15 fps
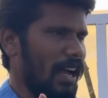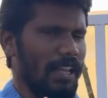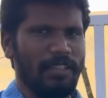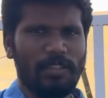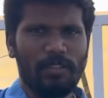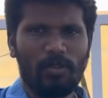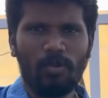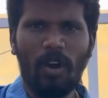
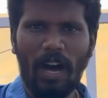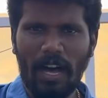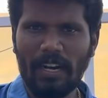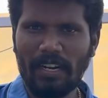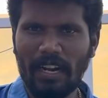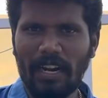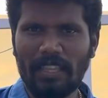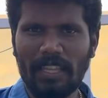அஞ்சு டு
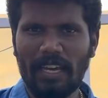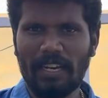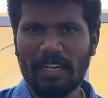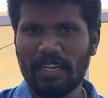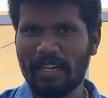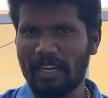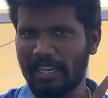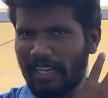ஆறு நாள் தான்
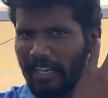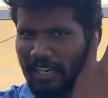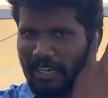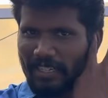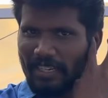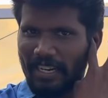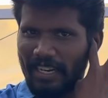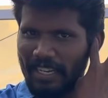இருக்குன்னு நினைக்கிறேன்
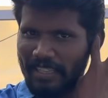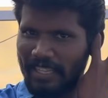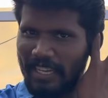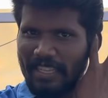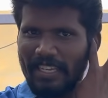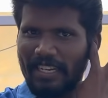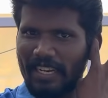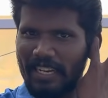கரெக்டாக இன்றைக்கி
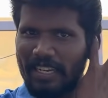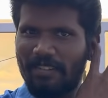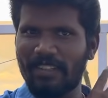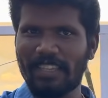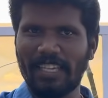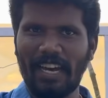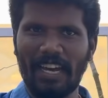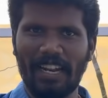தேதி என்ன
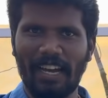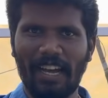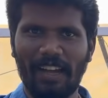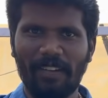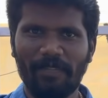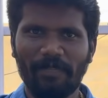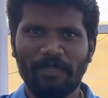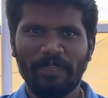இருபத்தி ஆறா
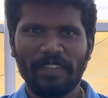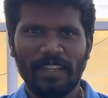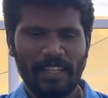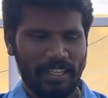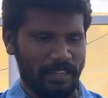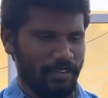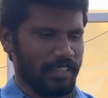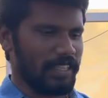
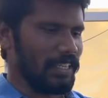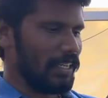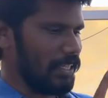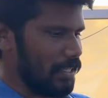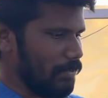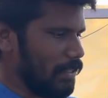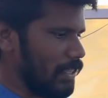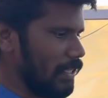இருபத்தேழு
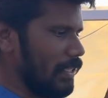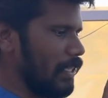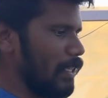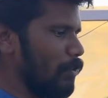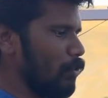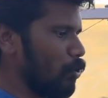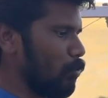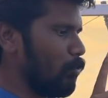இருபத்தெட்டு
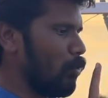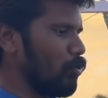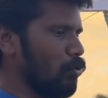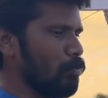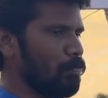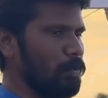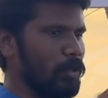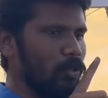இருபத்தொம்போது
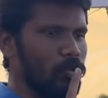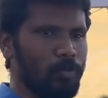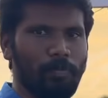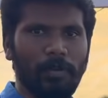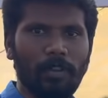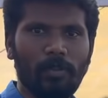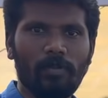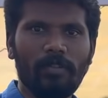முப்பது
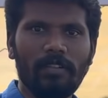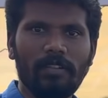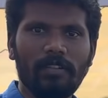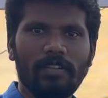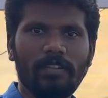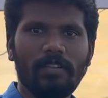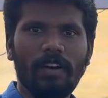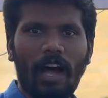முப்பத்தொன்று
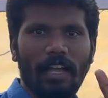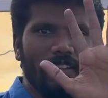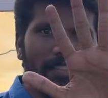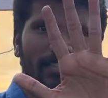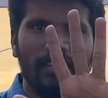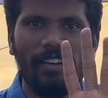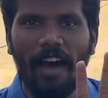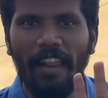
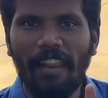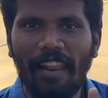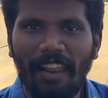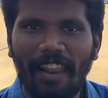அஞ்சு நாள்